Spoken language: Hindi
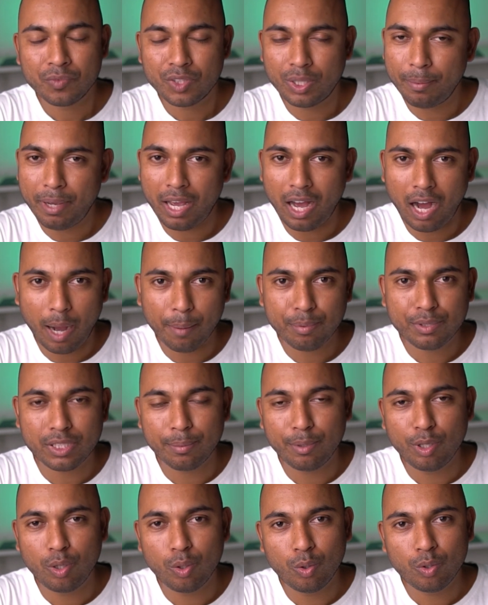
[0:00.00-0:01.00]
कि मैं आप
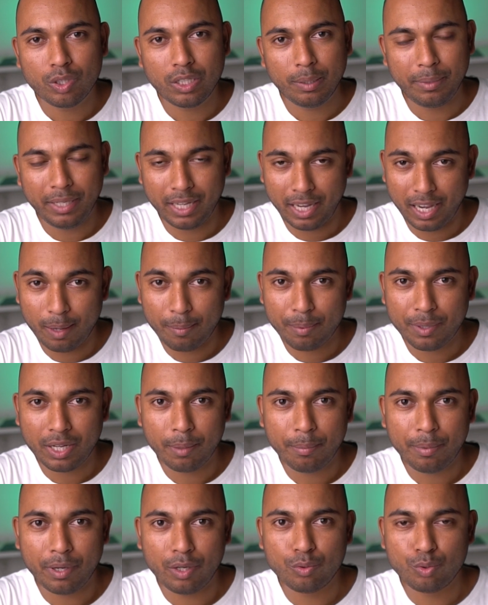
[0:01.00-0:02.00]
सभी लोगों की भी हेल्प
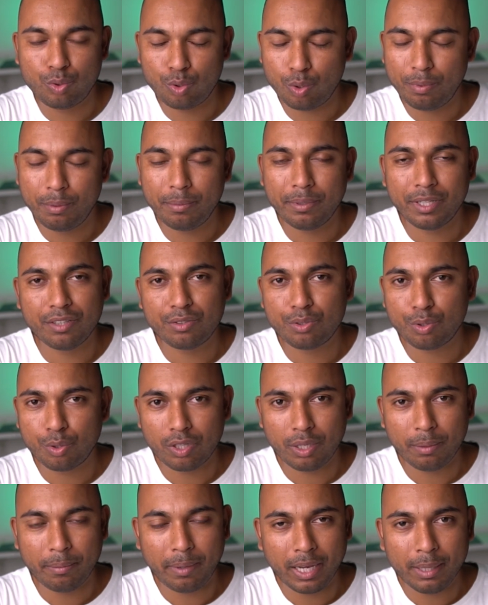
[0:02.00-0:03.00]
कर पाऊँ जो भी मेरे
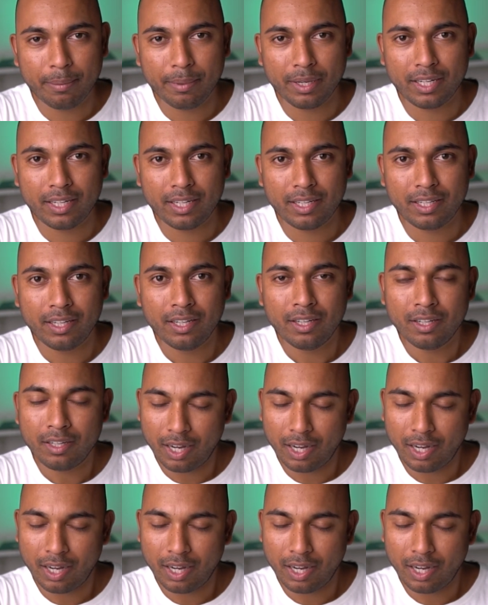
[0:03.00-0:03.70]
छोटे भाई बहन हैं